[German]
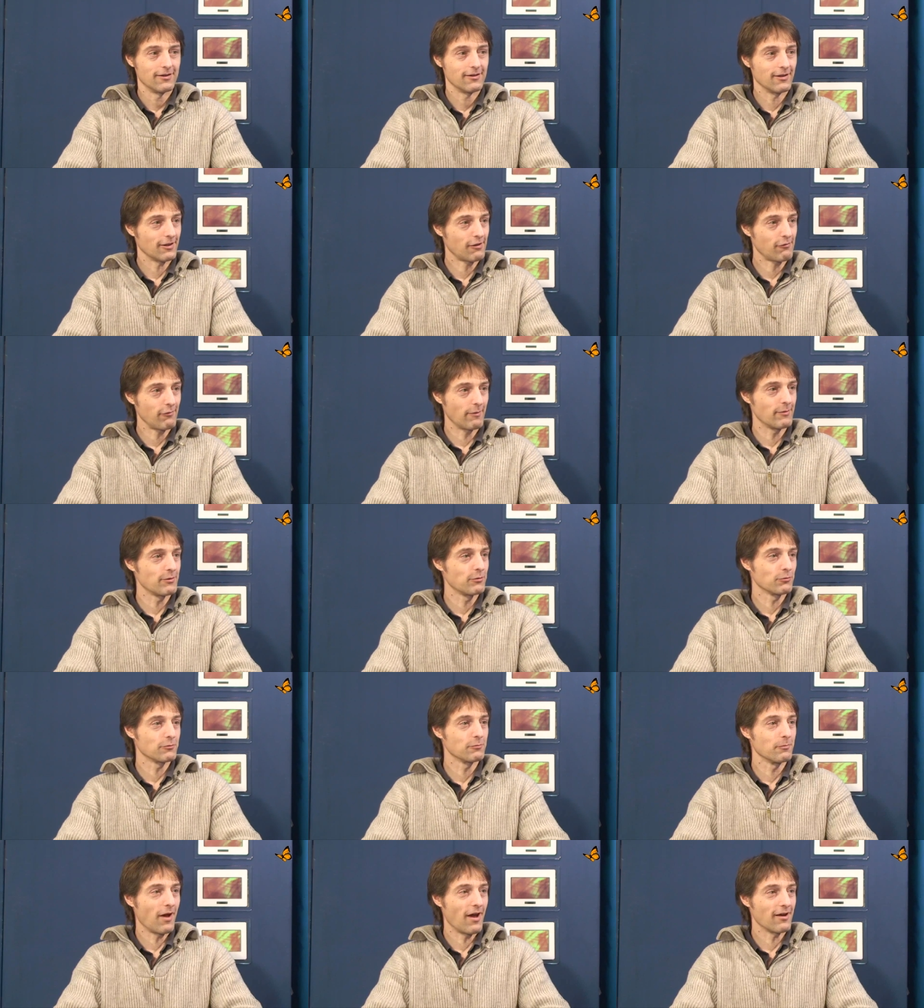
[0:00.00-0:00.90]
nach zwei
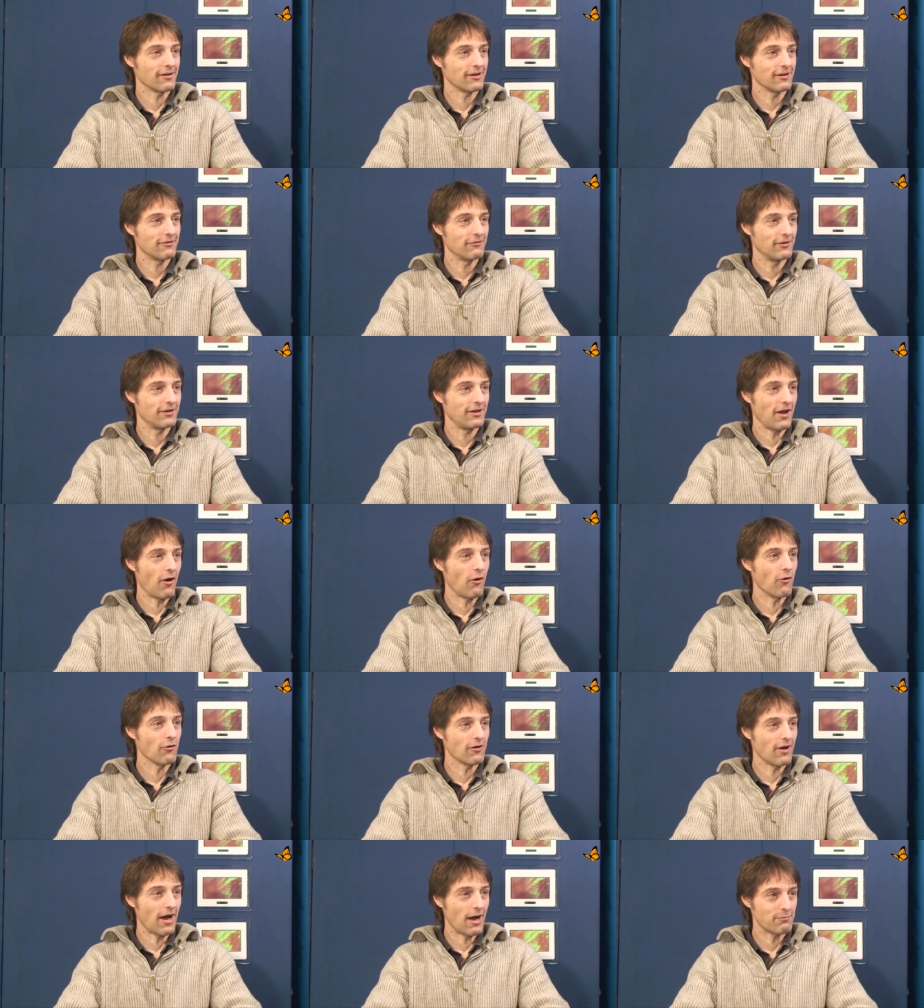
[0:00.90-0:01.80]
Minuten merke ich, wie die
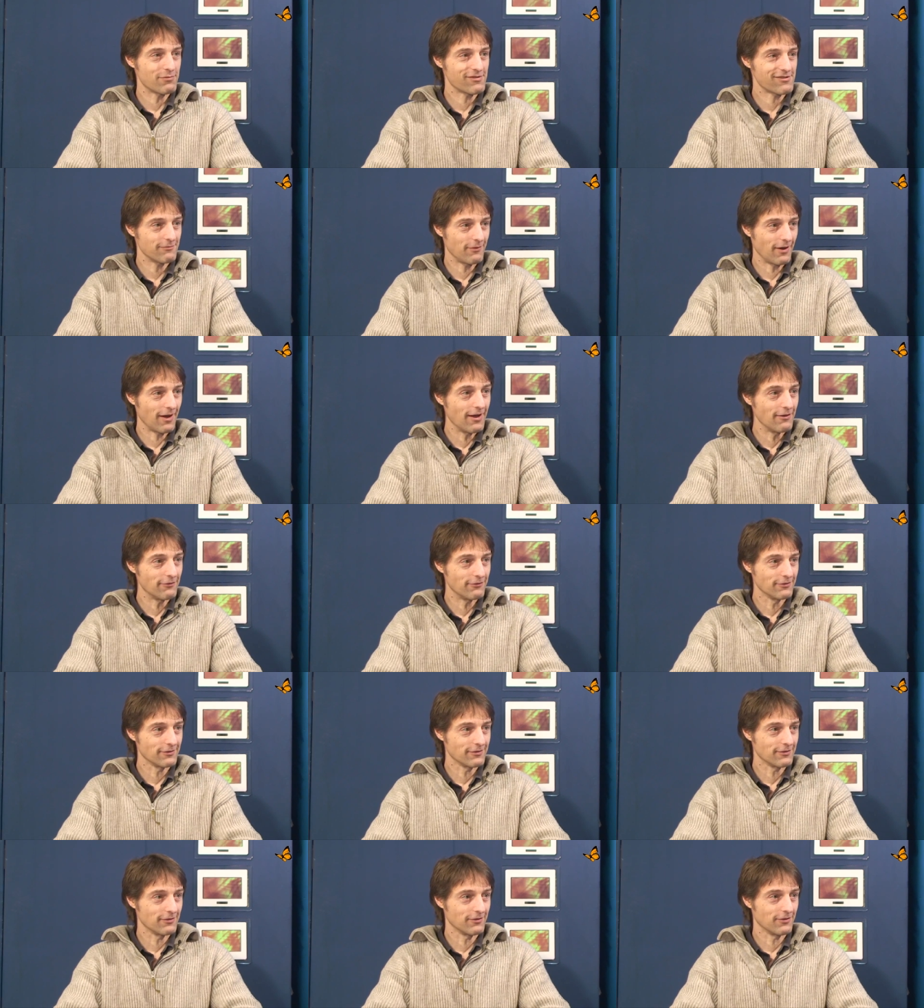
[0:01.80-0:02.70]
Augen
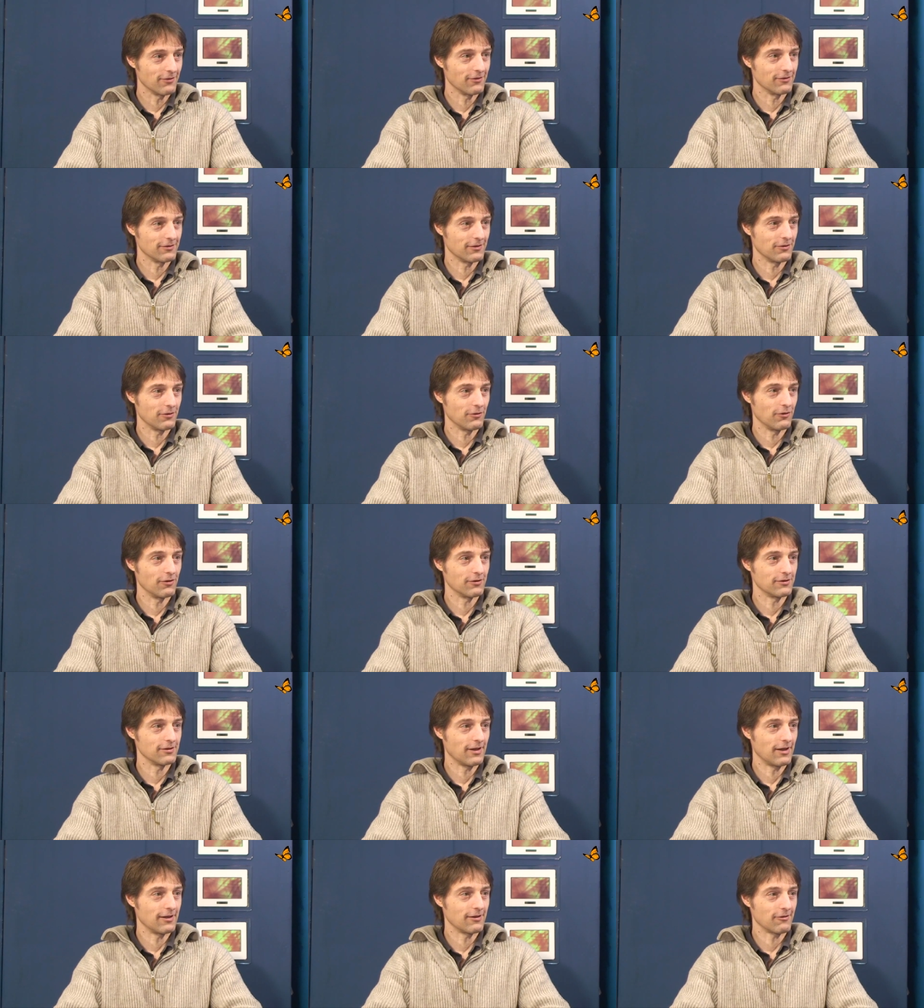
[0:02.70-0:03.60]
abschweifen und den
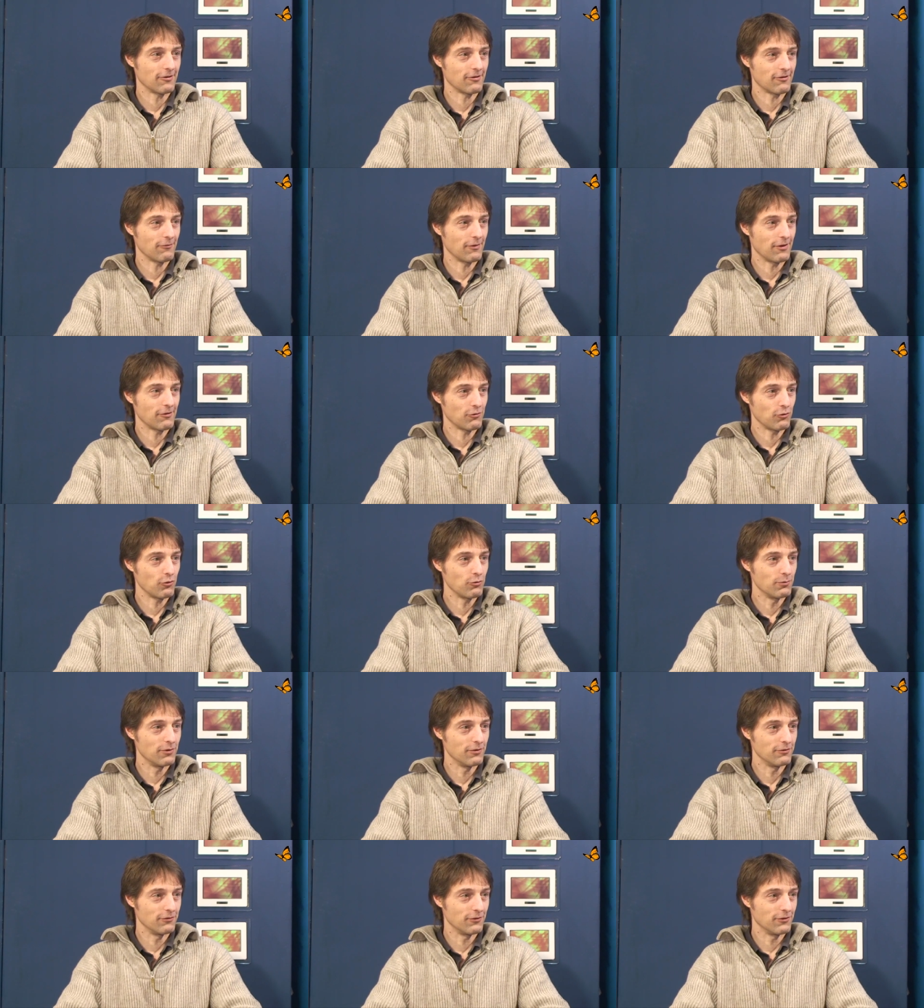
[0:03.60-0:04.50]
Leuten ansatzweise
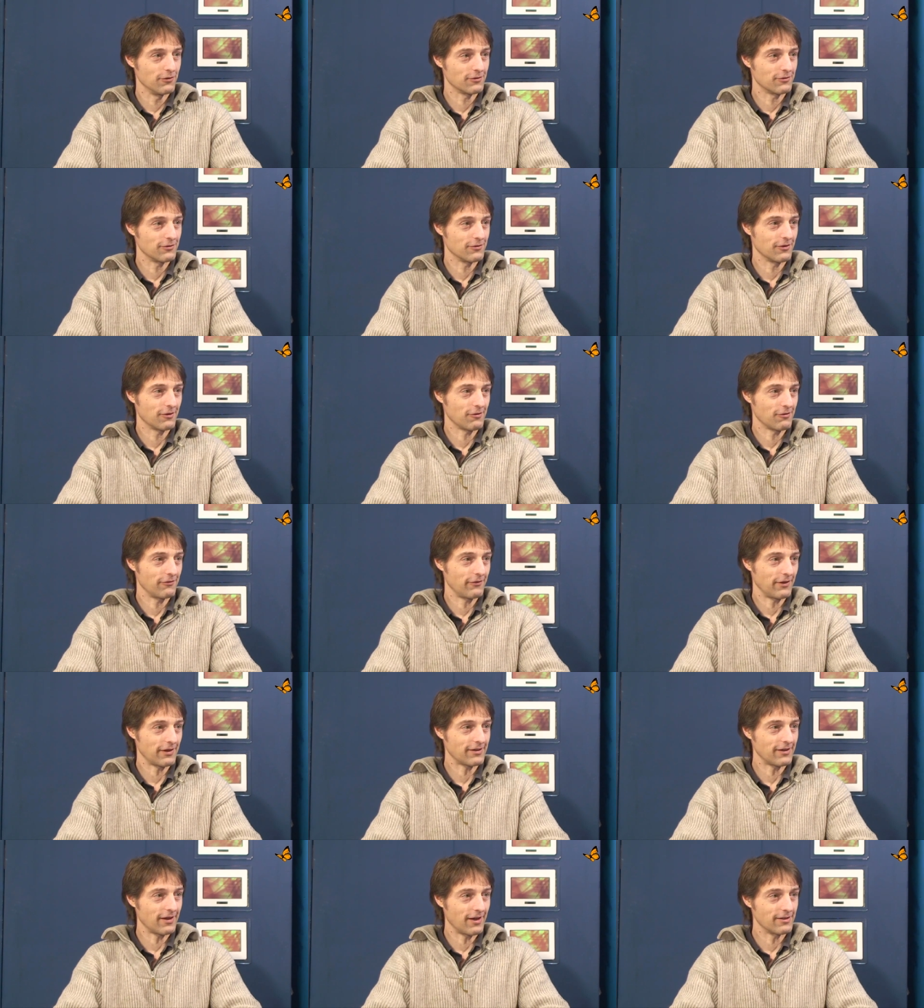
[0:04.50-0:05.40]
übel wird oder sie
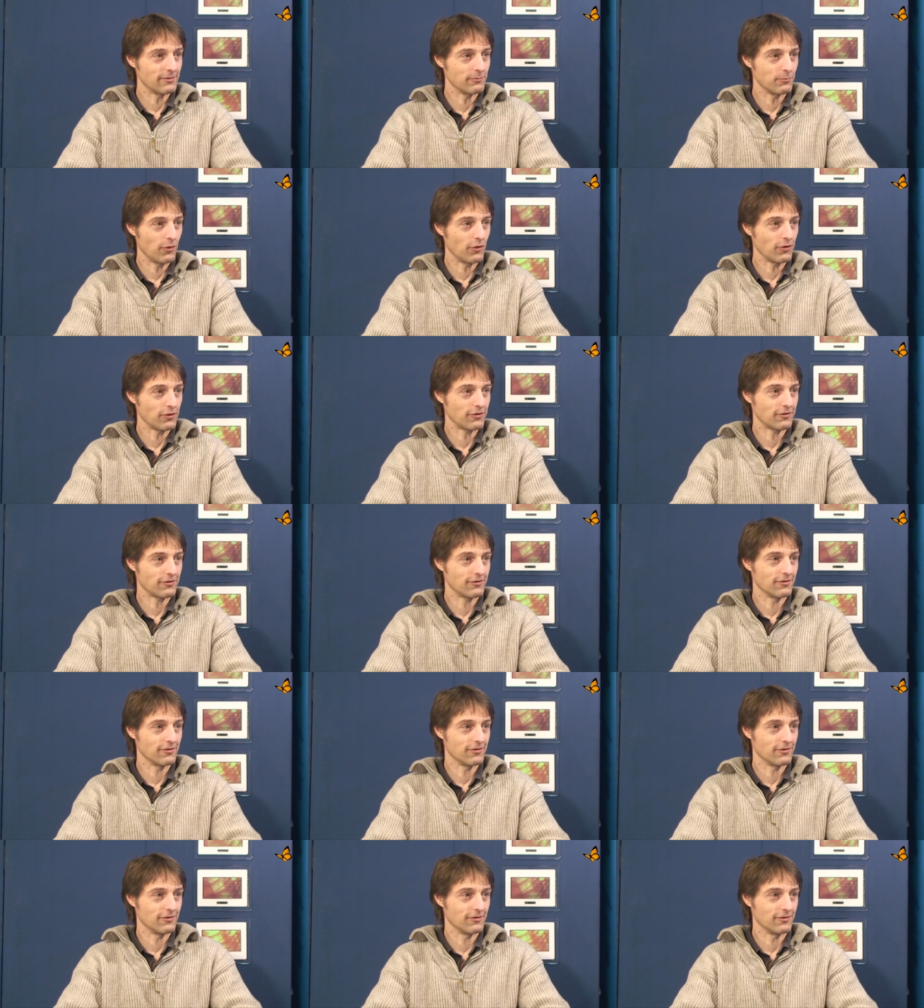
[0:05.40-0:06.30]
wegrennen
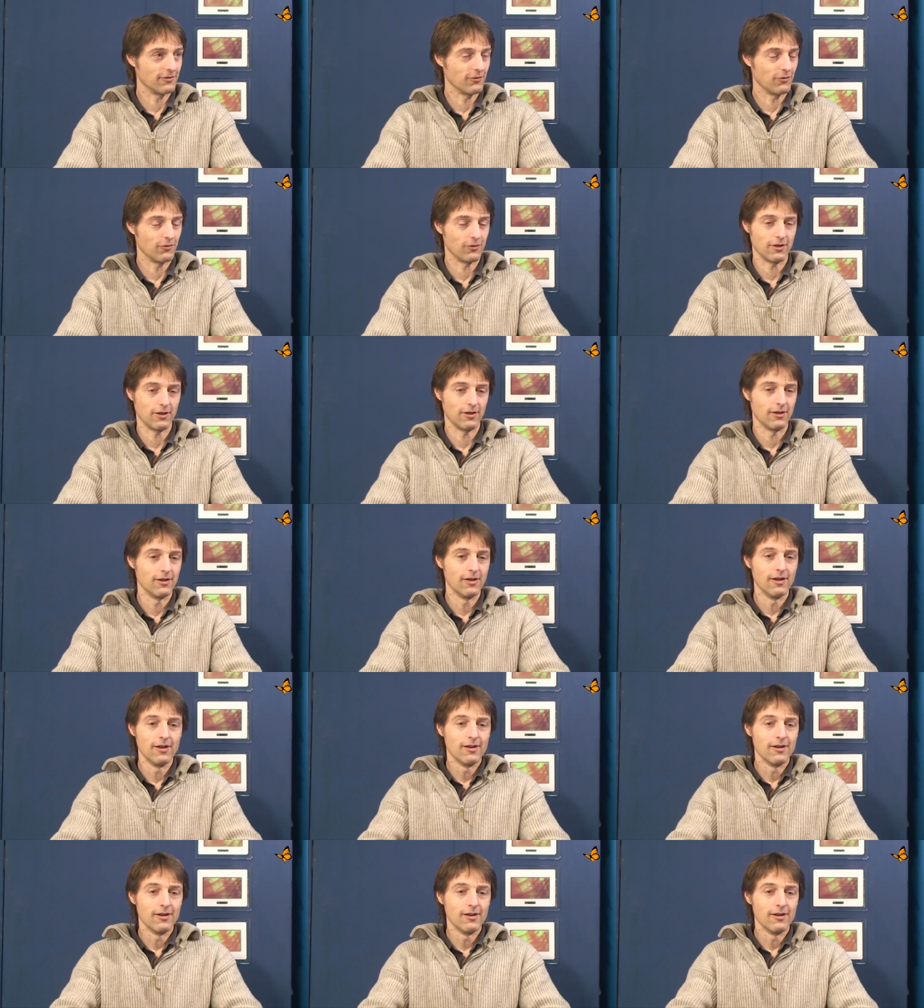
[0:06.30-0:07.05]
möchten oder